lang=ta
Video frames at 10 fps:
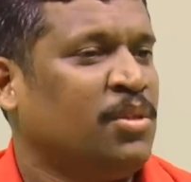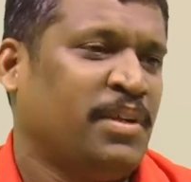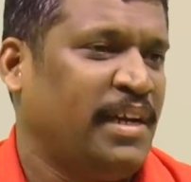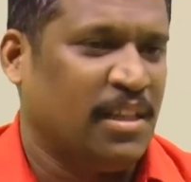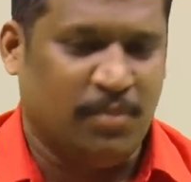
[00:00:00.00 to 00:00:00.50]
ஐம்பது
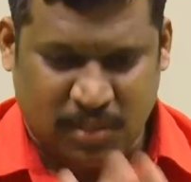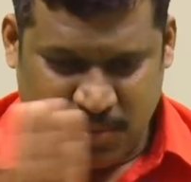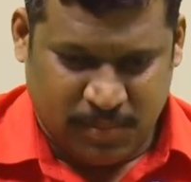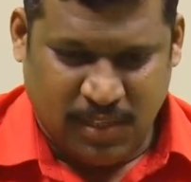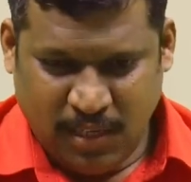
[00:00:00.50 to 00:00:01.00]
முறை இடது
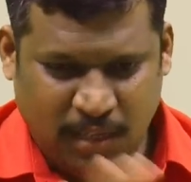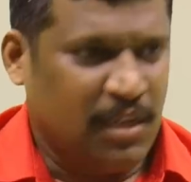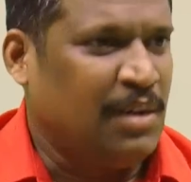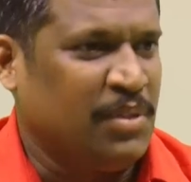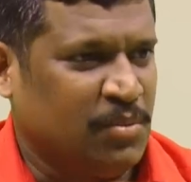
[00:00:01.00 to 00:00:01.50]
பக்கம்
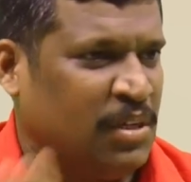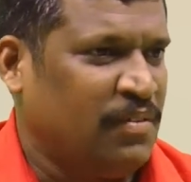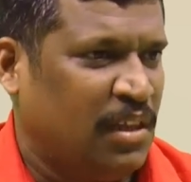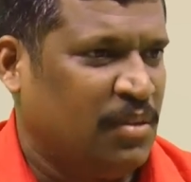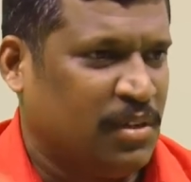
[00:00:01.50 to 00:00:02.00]
ஐம்பது
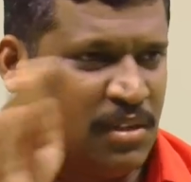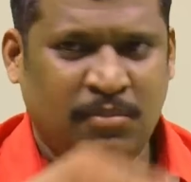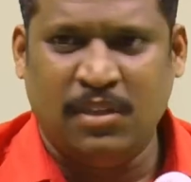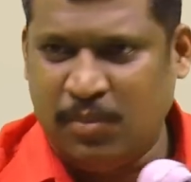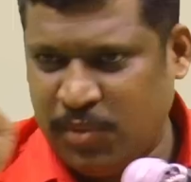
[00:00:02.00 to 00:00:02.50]
முறை வலது
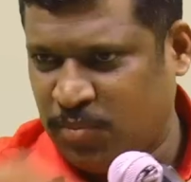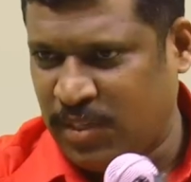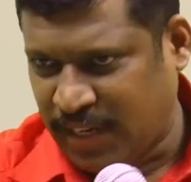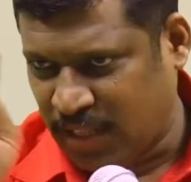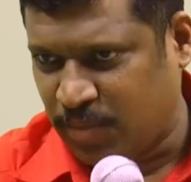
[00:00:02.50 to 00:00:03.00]
பக்கம் ஐம்பது
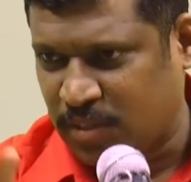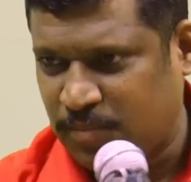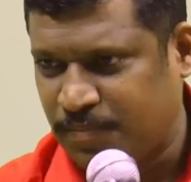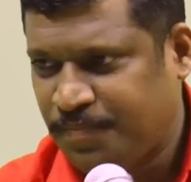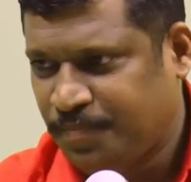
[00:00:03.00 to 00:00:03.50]
முறை இடது
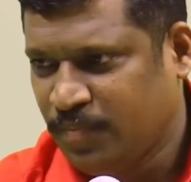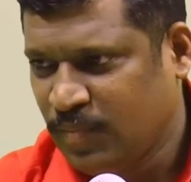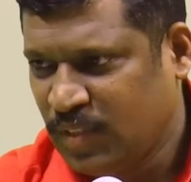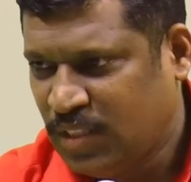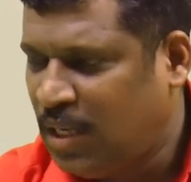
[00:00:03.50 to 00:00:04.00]
பக்கம்
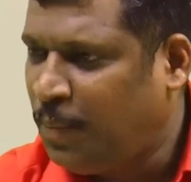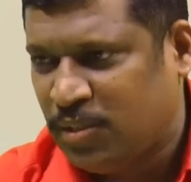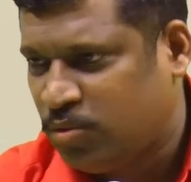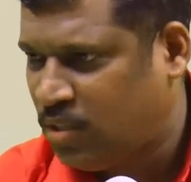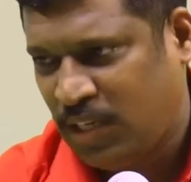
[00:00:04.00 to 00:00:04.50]

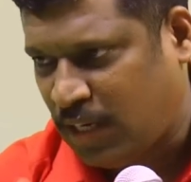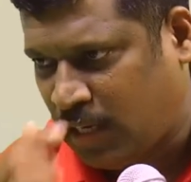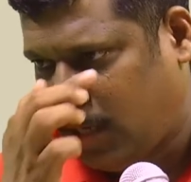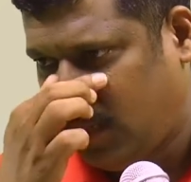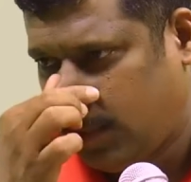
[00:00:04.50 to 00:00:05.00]
இப்படி
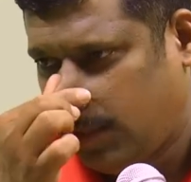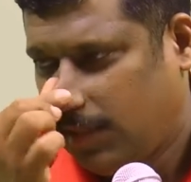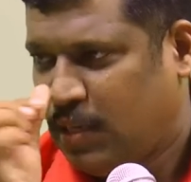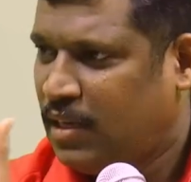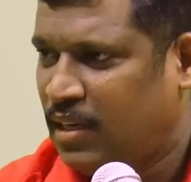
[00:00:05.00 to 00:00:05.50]
சுற்றுனீங்கன்னா
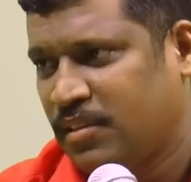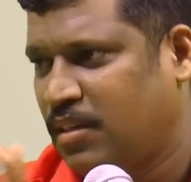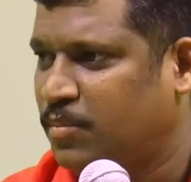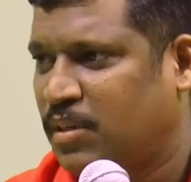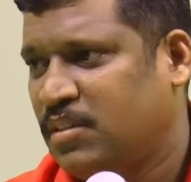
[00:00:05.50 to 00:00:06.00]
என்னங்க
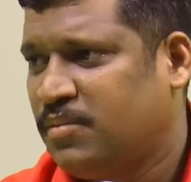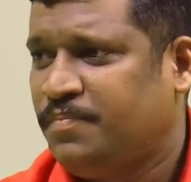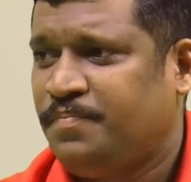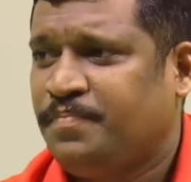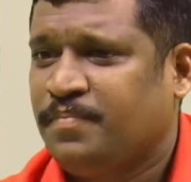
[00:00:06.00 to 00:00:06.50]
தெரியுமா
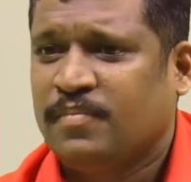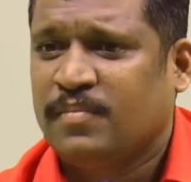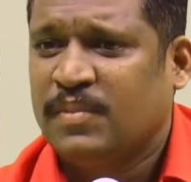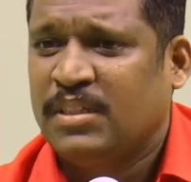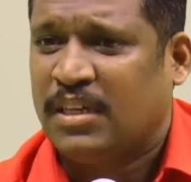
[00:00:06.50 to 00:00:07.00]

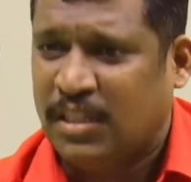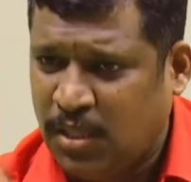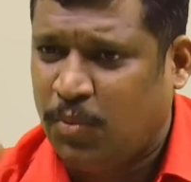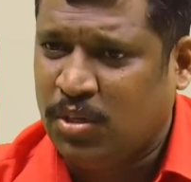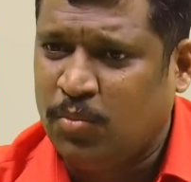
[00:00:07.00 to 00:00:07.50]

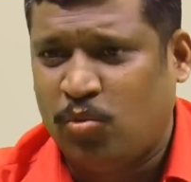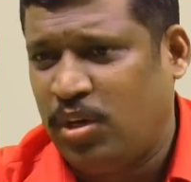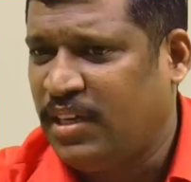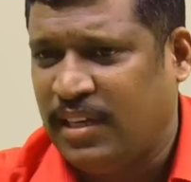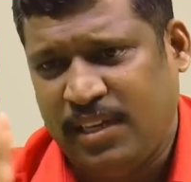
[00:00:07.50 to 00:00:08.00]
ரத்த ஓட்டம்
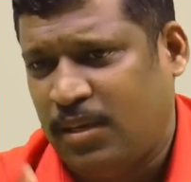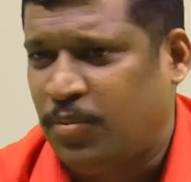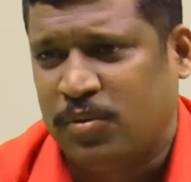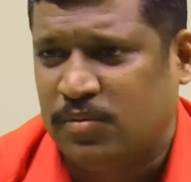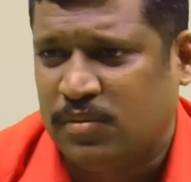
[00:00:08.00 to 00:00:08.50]
மூளைக்கு நிறையா
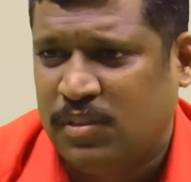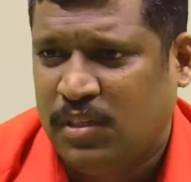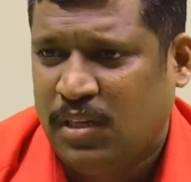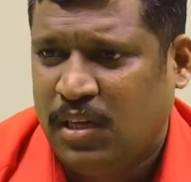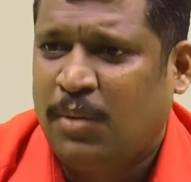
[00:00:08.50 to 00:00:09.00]
போகும்
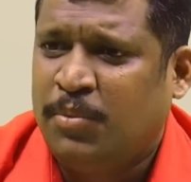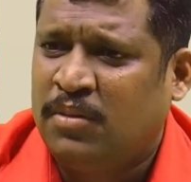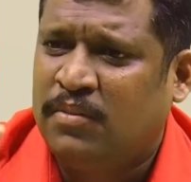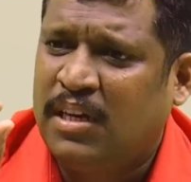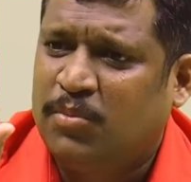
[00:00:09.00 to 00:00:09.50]
அப்போ
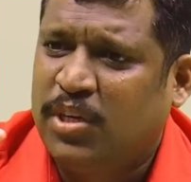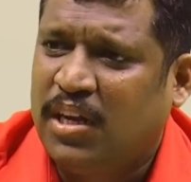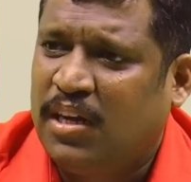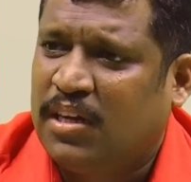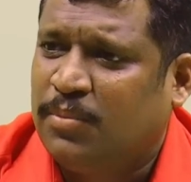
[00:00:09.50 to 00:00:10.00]
வெள்ளை
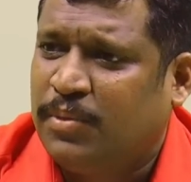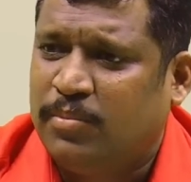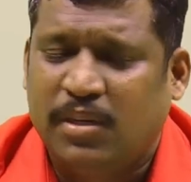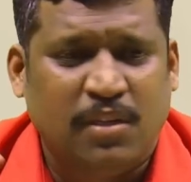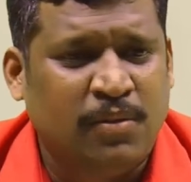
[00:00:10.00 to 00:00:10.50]
முடியெல்லாம்
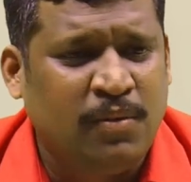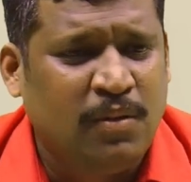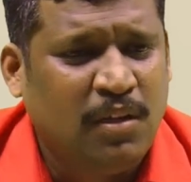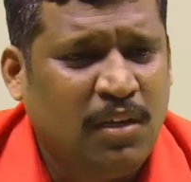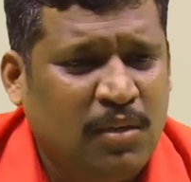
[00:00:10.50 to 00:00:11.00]
கருப்பாக மாறிடும்
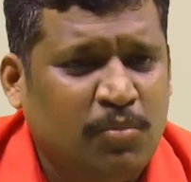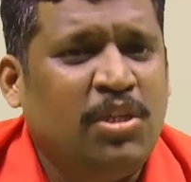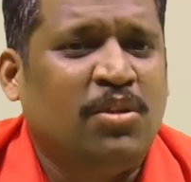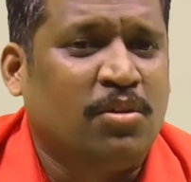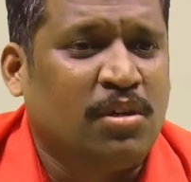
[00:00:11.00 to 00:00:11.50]

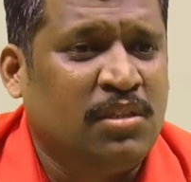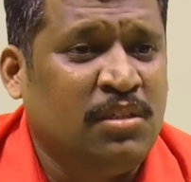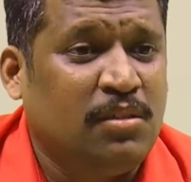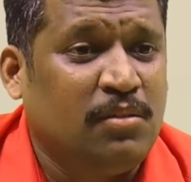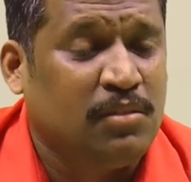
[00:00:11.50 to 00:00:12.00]
முடி
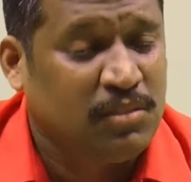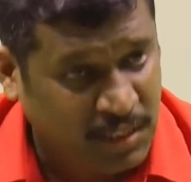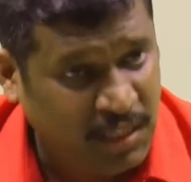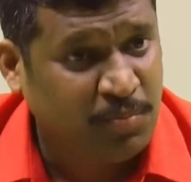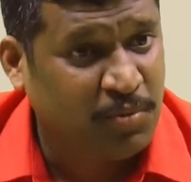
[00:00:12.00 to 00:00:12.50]
கொட்டுறது
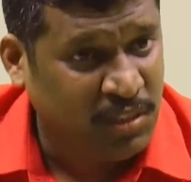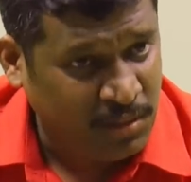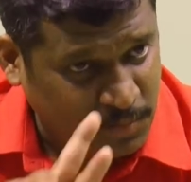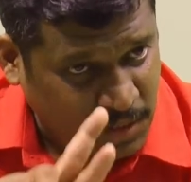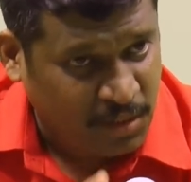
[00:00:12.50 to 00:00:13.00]
சரியாக போய்
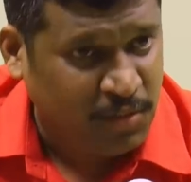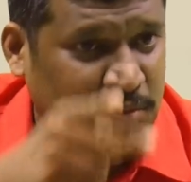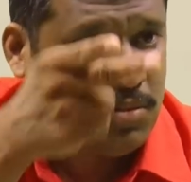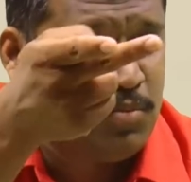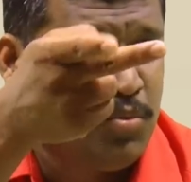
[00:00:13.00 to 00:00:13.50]

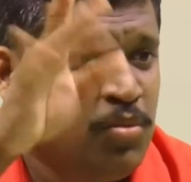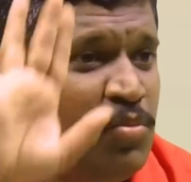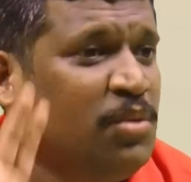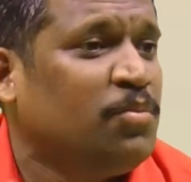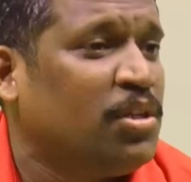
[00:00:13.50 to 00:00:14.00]
மறுபடியும் புது
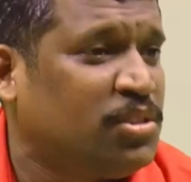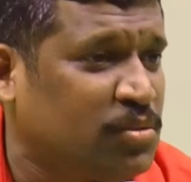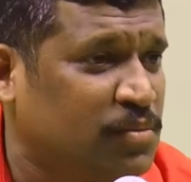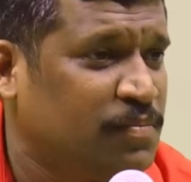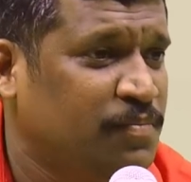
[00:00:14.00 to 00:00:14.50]
முடி
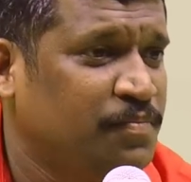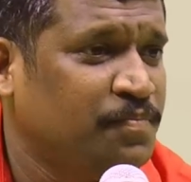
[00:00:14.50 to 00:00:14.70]
முளைச்சிடும்